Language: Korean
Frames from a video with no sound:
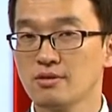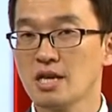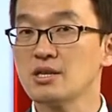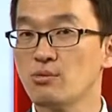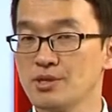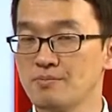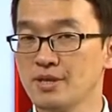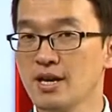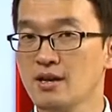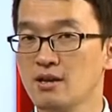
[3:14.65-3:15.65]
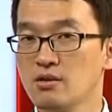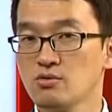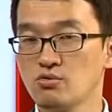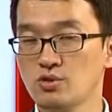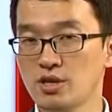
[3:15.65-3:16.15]
다시 해보겠습니다.
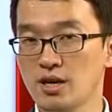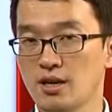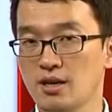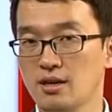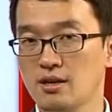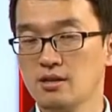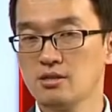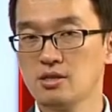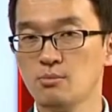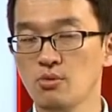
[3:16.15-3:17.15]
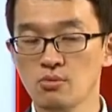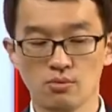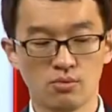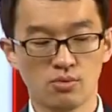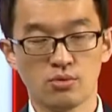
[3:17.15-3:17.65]
주제, 제목,
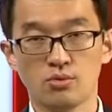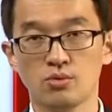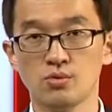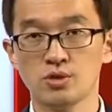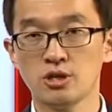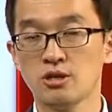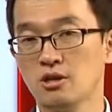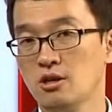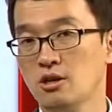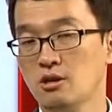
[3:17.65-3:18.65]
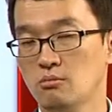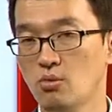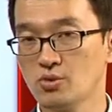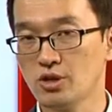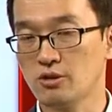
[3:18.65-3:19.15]
요지
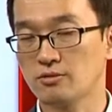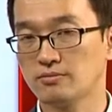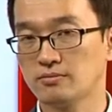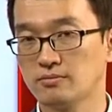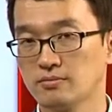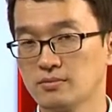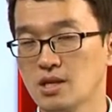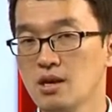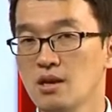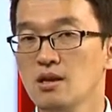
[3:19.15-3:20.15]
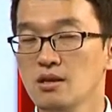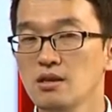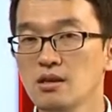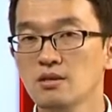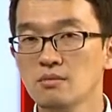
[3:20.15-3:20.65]
목적.
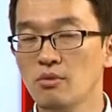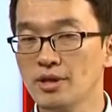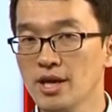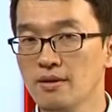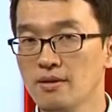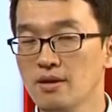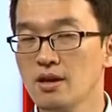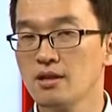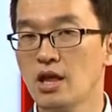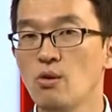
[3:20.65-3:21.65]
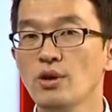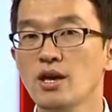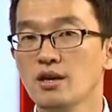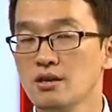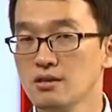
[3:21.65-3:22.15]
이 글은 뭐다?
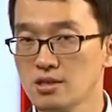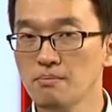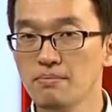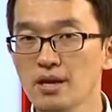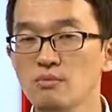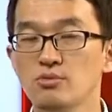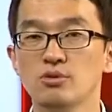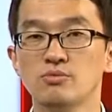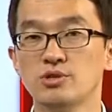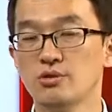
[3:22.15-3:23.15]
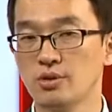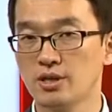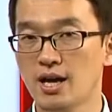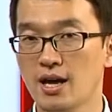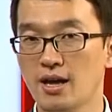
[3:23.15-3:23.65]
내용의 전반의 문제 문제
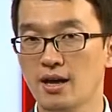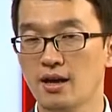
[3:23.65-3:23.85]
유형이다.